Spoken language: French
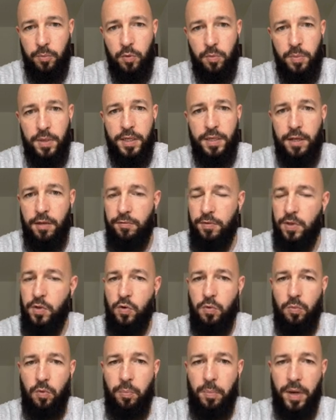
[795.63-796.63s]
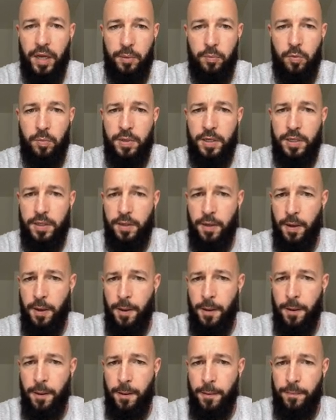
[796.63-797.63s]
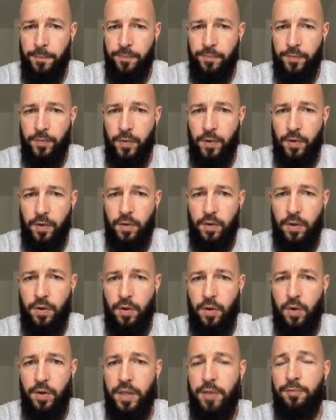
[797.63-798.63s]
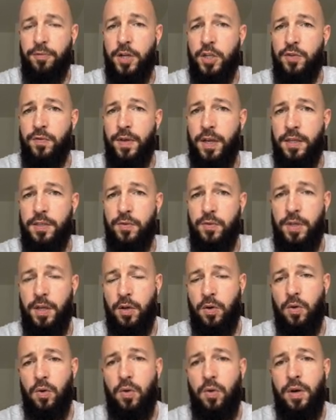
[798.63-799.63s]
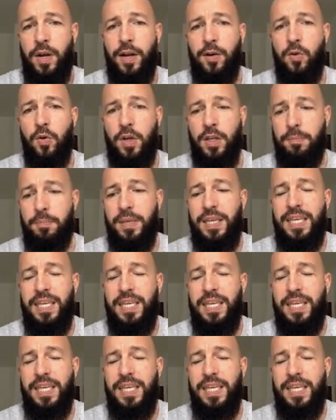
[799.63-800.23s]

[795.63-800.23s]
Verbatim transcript: public, les vidéos de mon pari public. Quand il y a une flèche verte, ça veut dire que l'algorithme